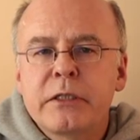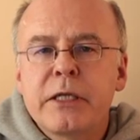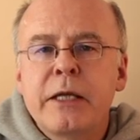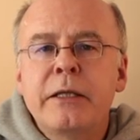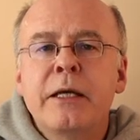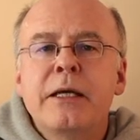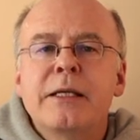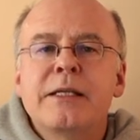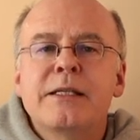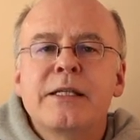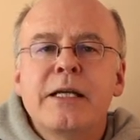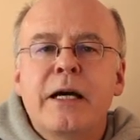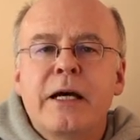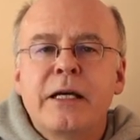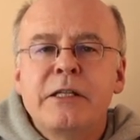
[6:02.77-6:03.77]
dann
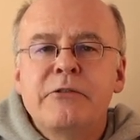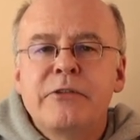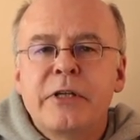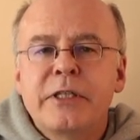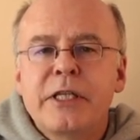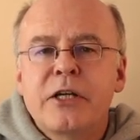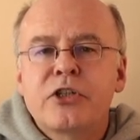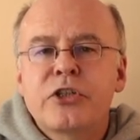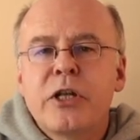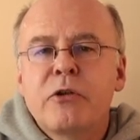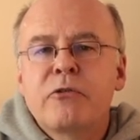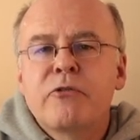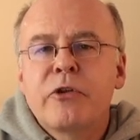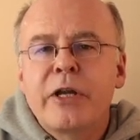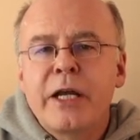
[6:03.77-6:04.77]
sehr einfach die Erstellung
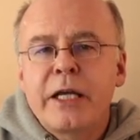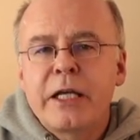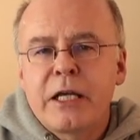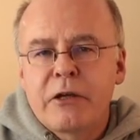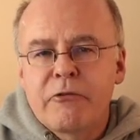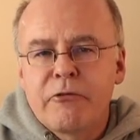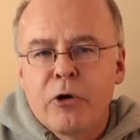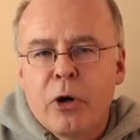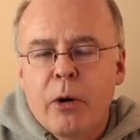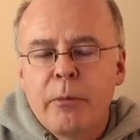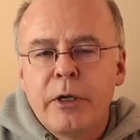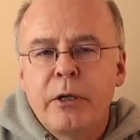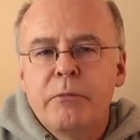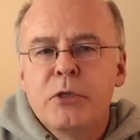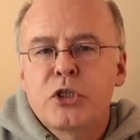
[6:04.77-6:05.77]
von eckigen
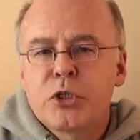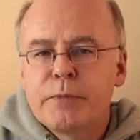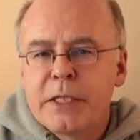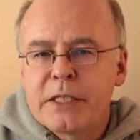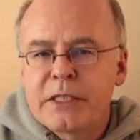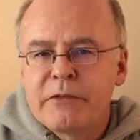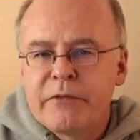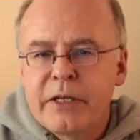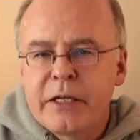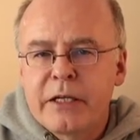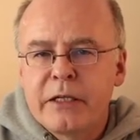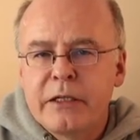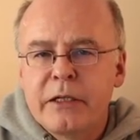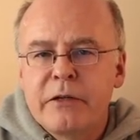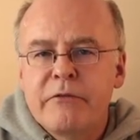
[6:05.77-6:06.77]
Formen mit spitzen
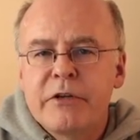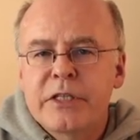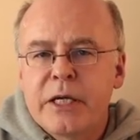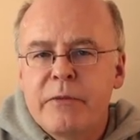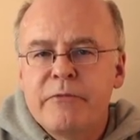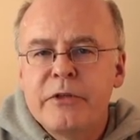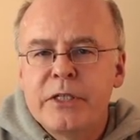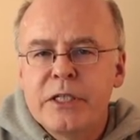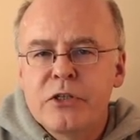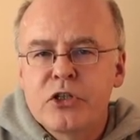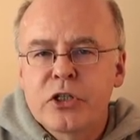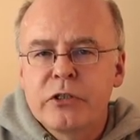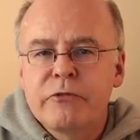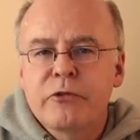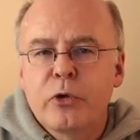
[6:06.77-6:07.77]
Winkeln, weshalb wir diese
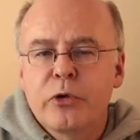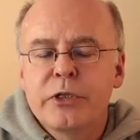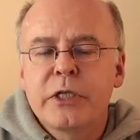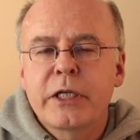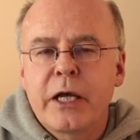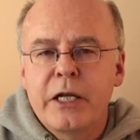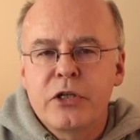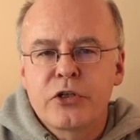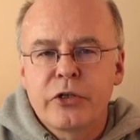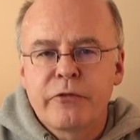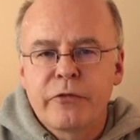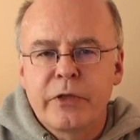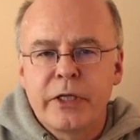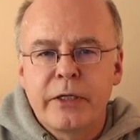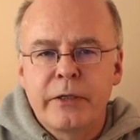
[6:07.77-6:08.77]
Schrift heute
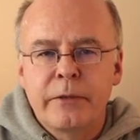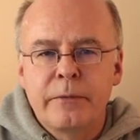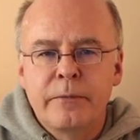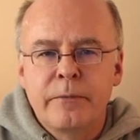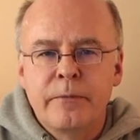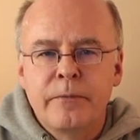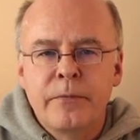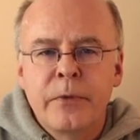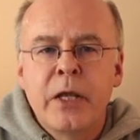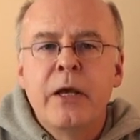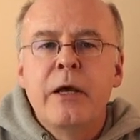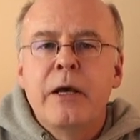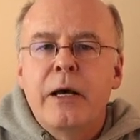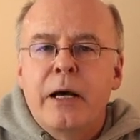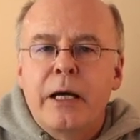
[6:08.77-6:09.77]
Keilschrift nennen.
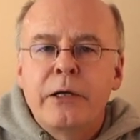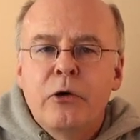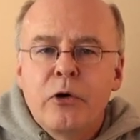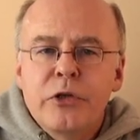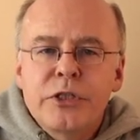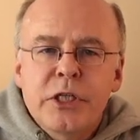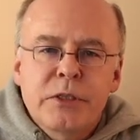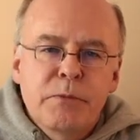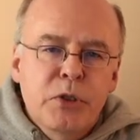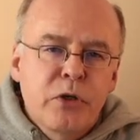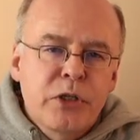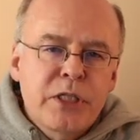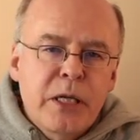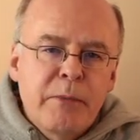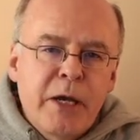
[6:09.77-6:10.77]
Eine äußerst
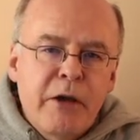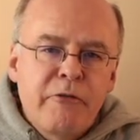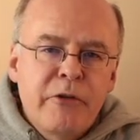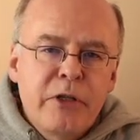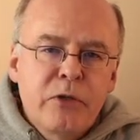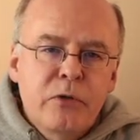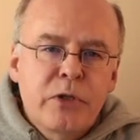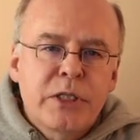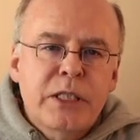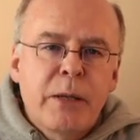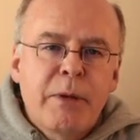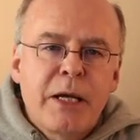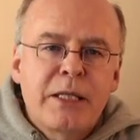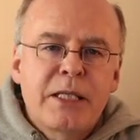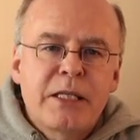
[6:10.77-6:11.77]
bedeutsame Erfindung ist
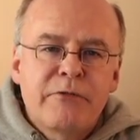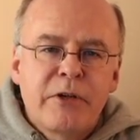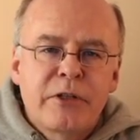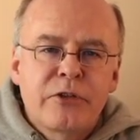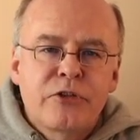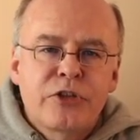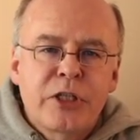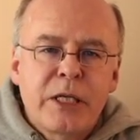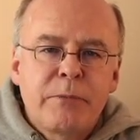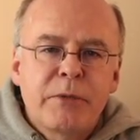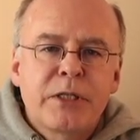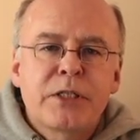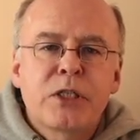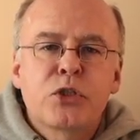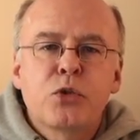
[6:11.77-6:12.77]
dabei ein Ziffernsystem,
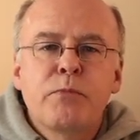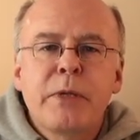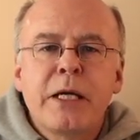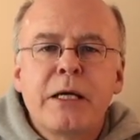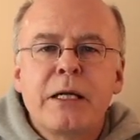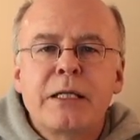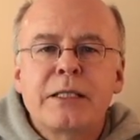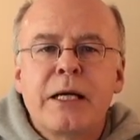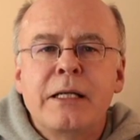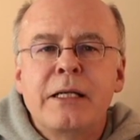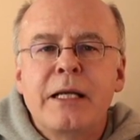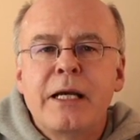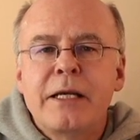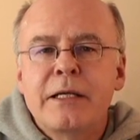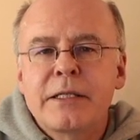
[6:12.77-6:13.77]
das die Sumerer als eine
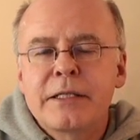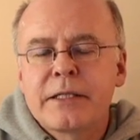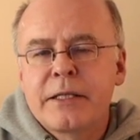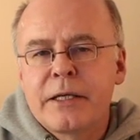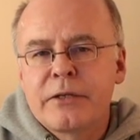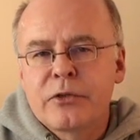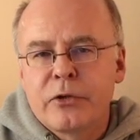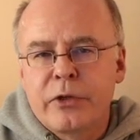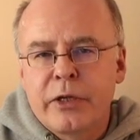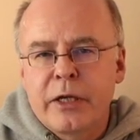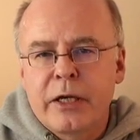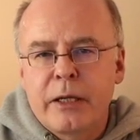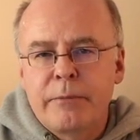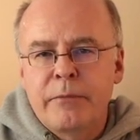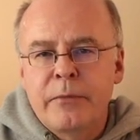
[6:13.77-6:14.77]
der ersten ersonnen
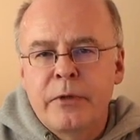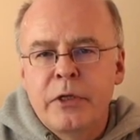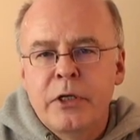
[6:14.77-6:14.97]
haben.